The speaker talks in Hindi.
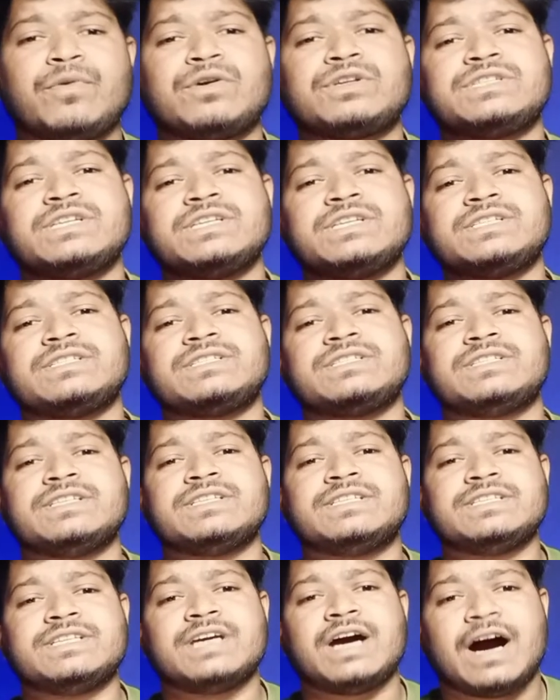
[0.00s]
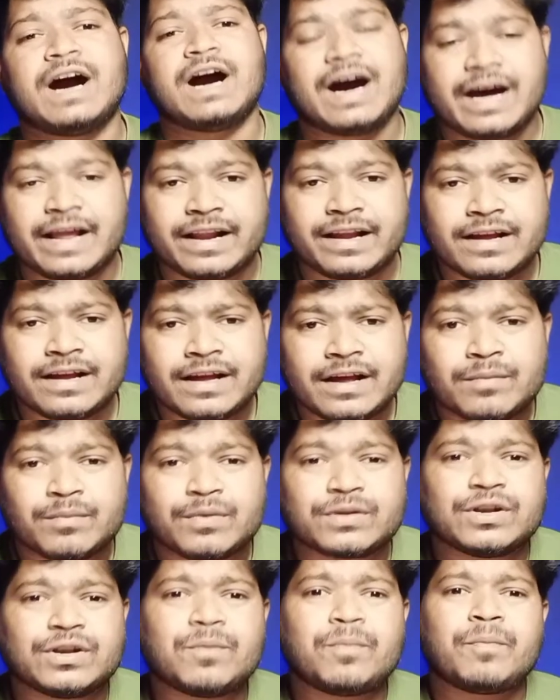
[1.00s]
परसेंट सिटी आर
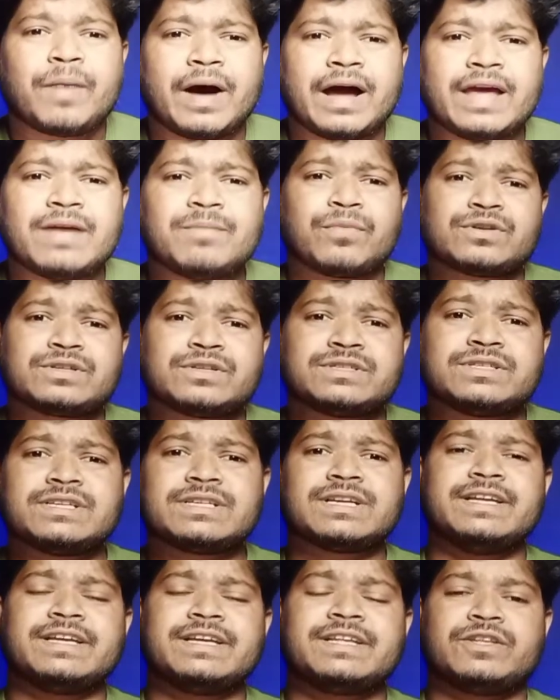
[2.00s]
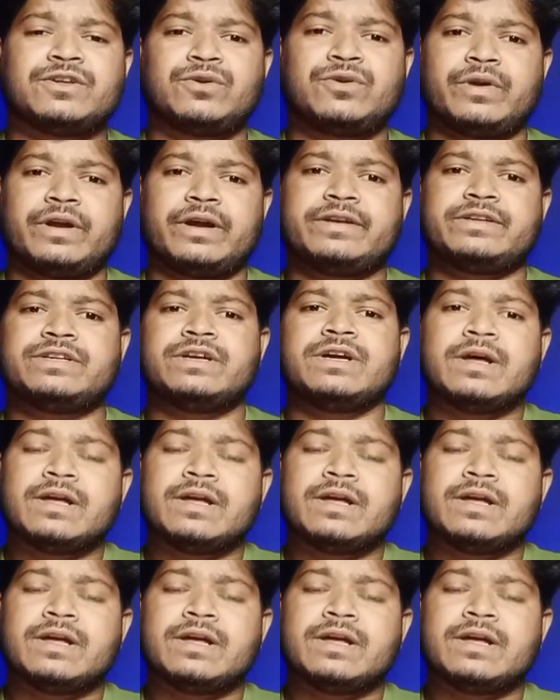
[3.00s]
मतलब फाइव परसेंट क्लिक थ्रो रेट